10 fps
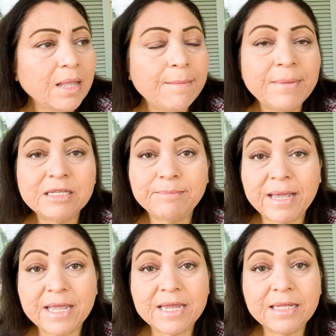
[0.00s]
más
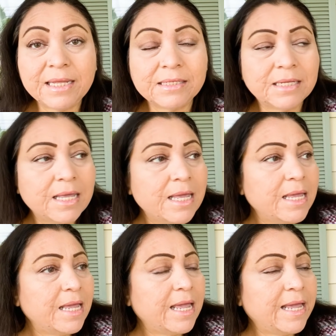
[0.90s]
pequeñitas.
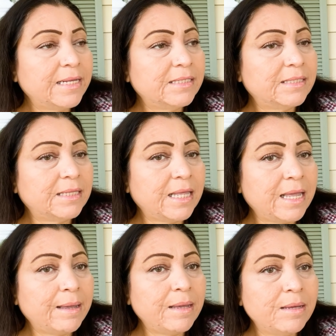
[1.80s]

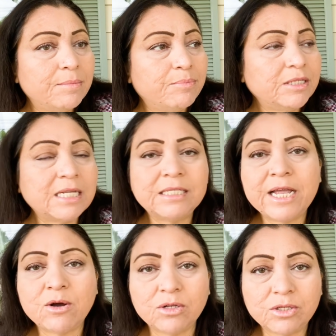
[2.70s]
Este, pues es
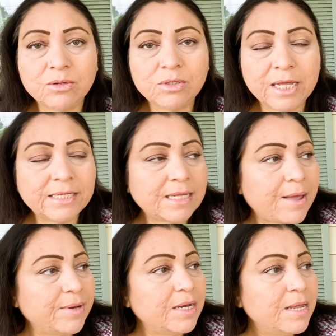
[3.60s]
negocio, ustedes
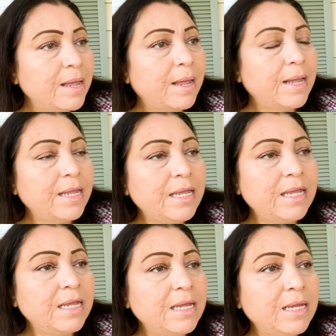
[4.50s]
saben.
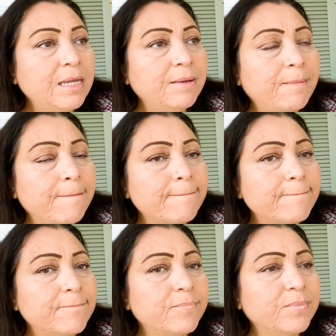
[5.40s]
Y
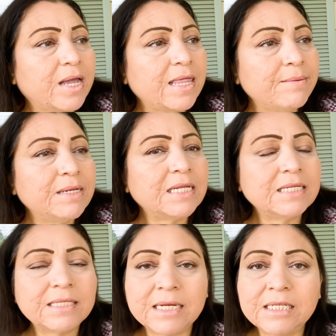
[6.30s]
cada vez las
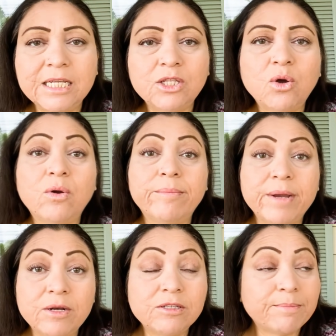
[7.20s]
están haciendo con
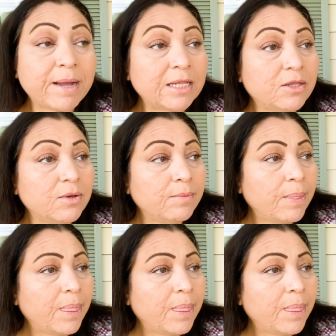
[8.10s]
menos patio.